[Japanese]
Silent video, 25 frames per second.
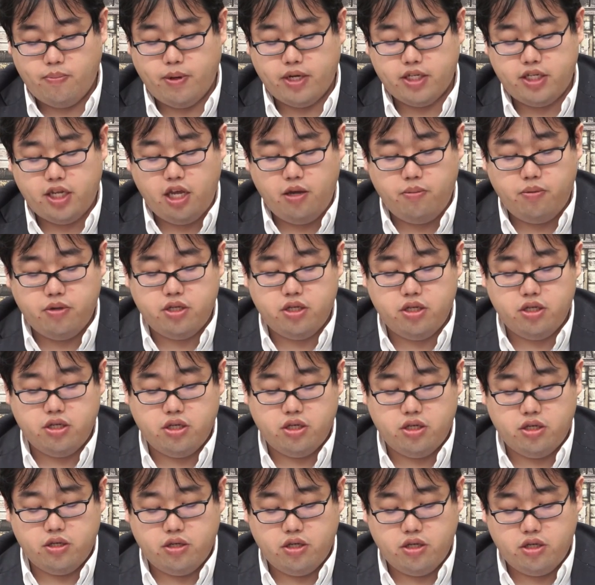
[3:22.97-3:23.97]
まあ、生
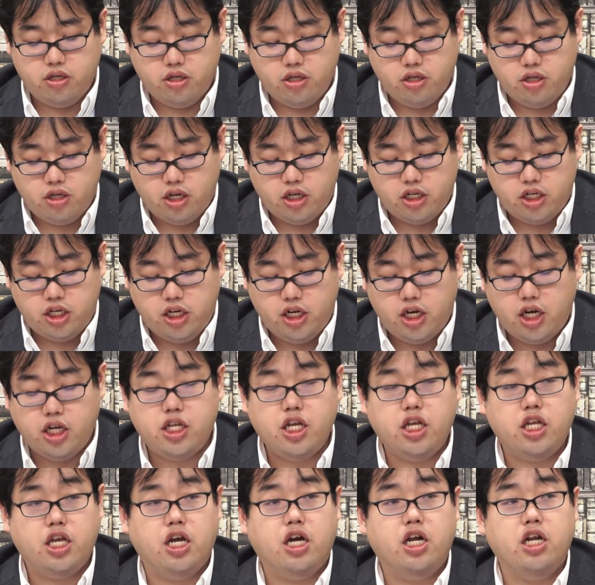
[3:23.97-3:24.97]
物が進化
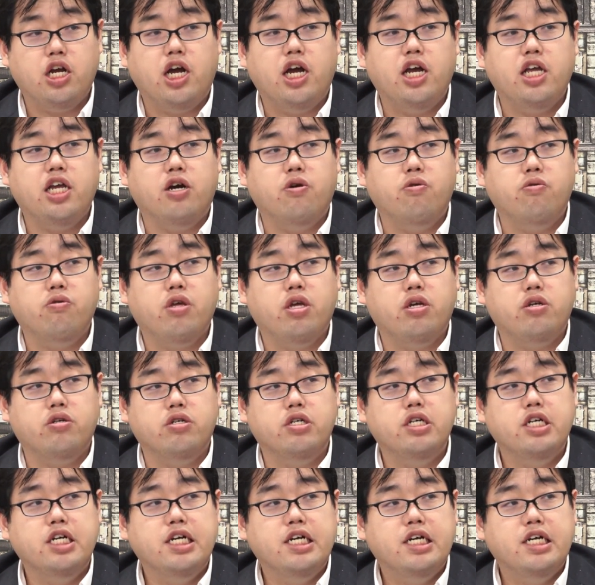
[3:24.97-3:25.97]
程でやはり範囲が大き
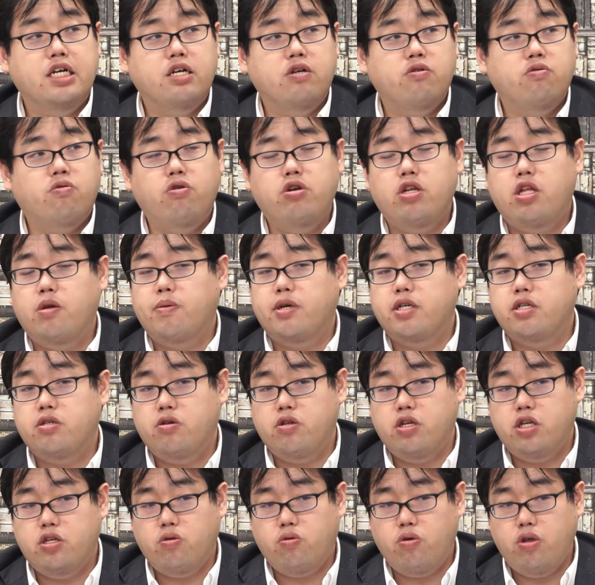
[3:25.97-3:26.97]
く動いてます
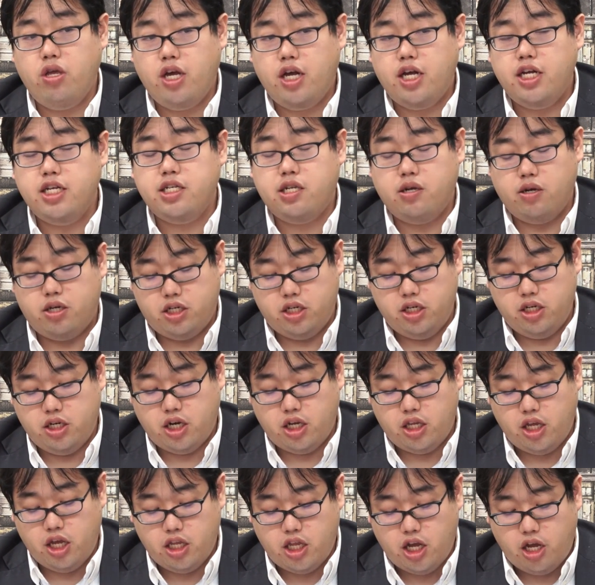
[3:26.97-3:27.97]
ので、そこに関しては進
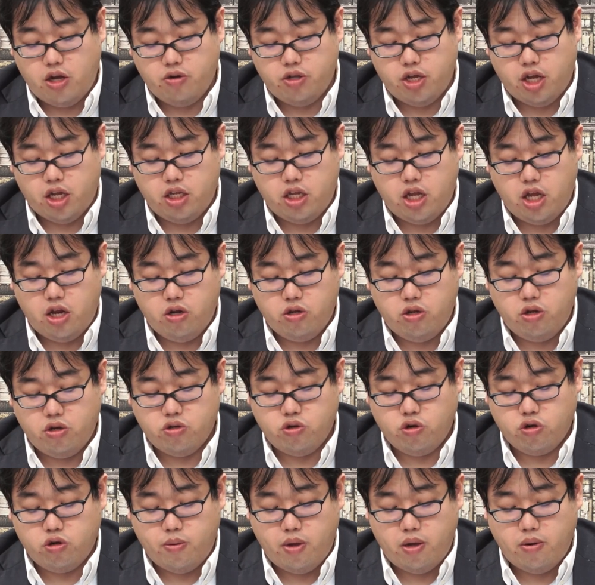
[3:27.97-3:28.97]
化程対応になっているという
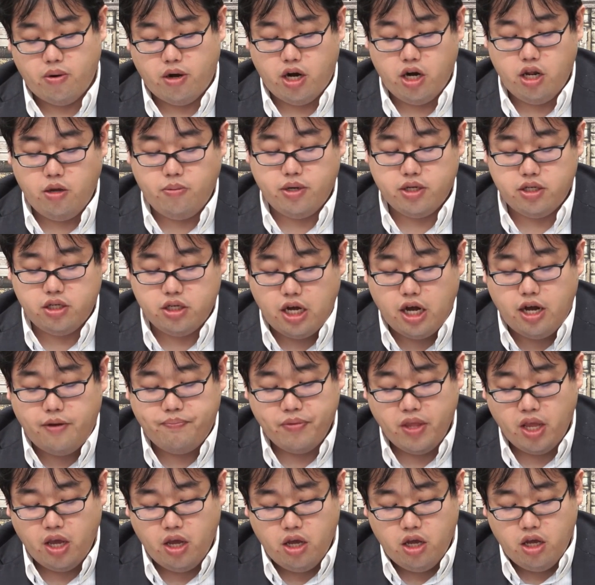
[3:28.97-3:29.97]
側面はありますが、
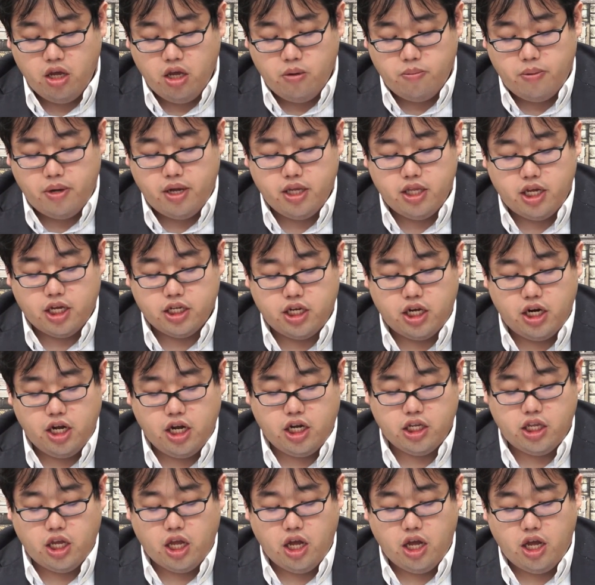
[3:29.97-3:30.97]
まあ、出され
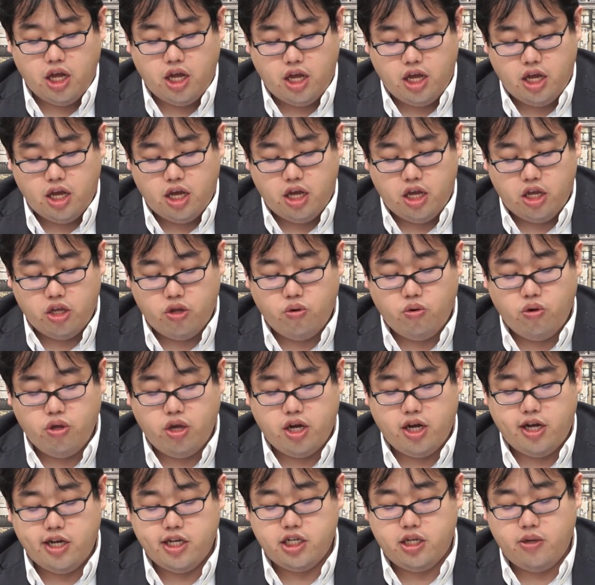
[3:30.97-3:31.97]
方、えー、等に
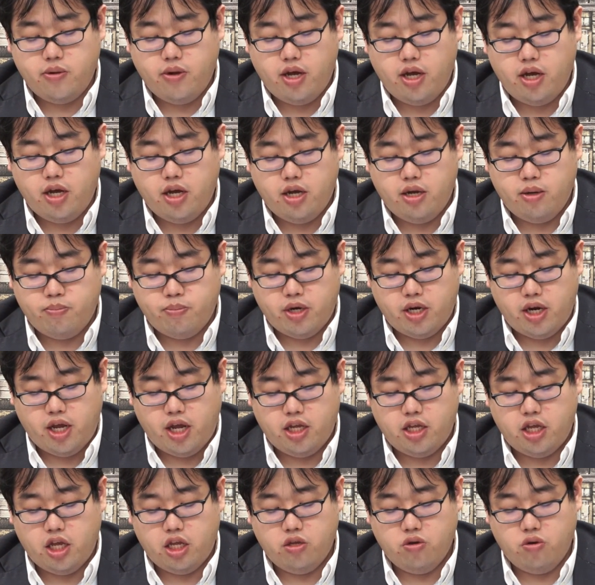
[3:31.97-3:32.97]
関しては、まあ、
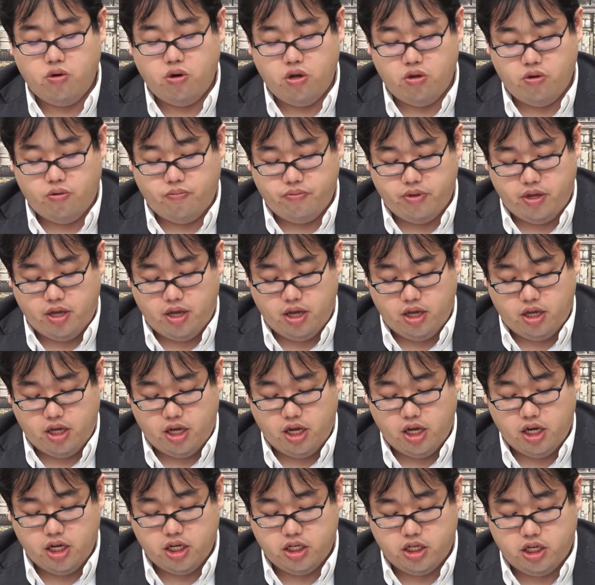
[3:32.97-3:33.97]
例年通りの、え
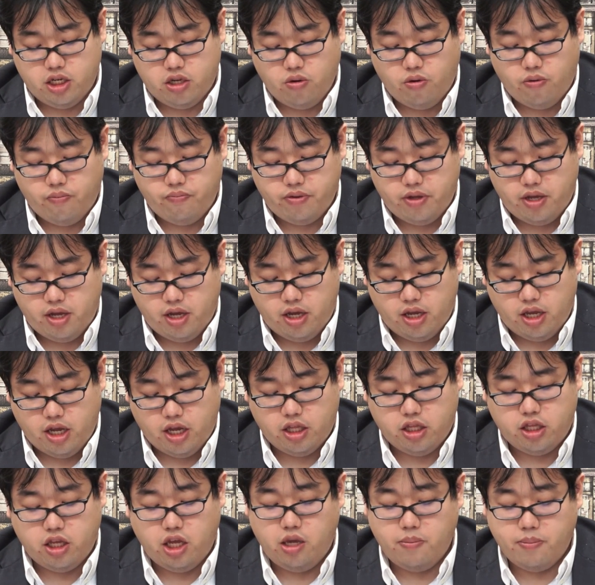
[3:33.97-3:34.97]
形式と、え
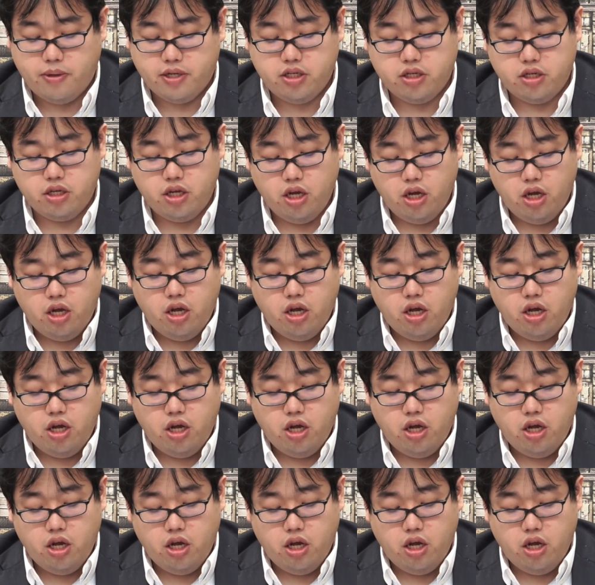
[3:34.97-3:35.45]
なっています。